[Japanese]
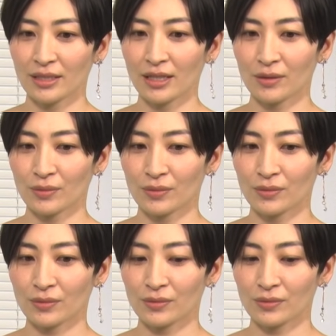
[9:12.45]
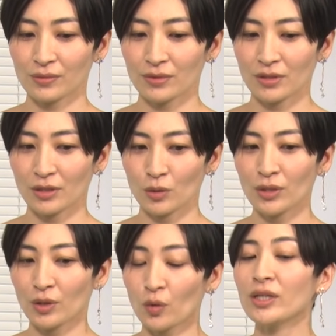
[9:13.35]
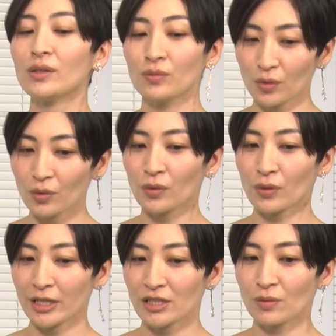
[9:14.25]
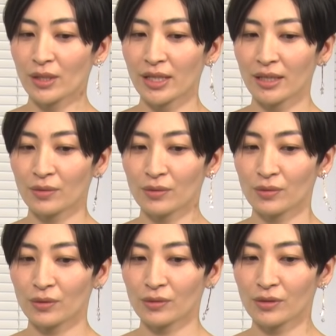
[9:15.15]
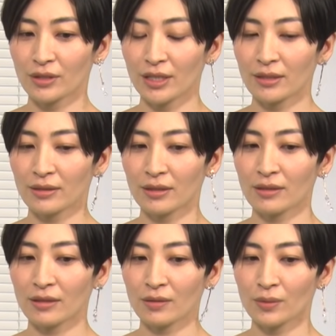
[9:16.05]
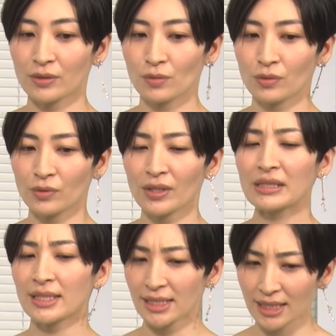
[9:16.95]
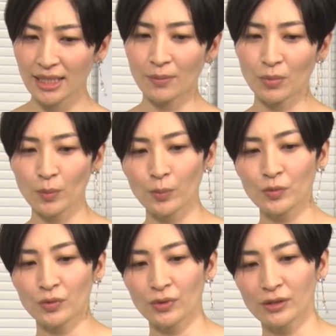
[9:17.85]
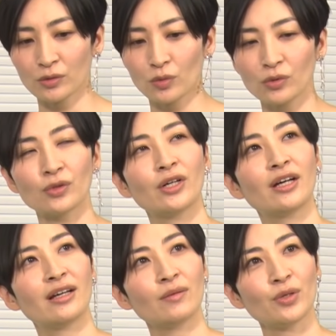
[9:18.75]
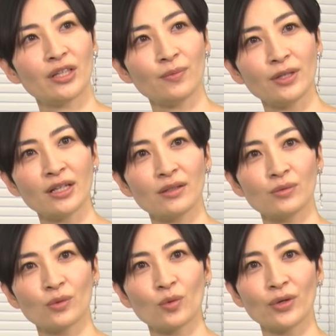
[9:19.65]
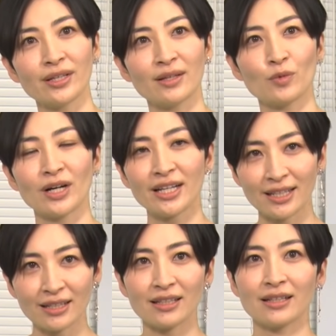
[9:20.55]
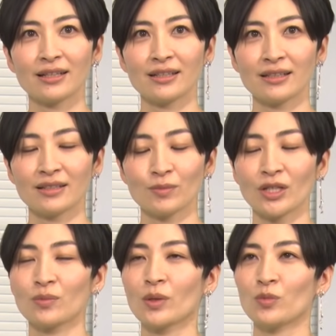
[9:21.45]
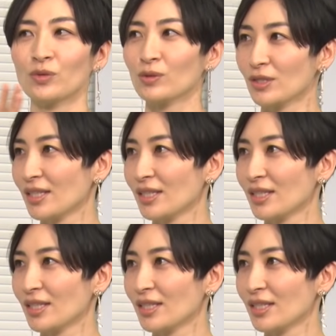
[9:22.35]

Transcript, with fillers: うん、あの余韻を味わえる曲になっていたのはすごく良かったしやっぱマモんがすごくベデビエールの声でもあり、うん、宮野真守とし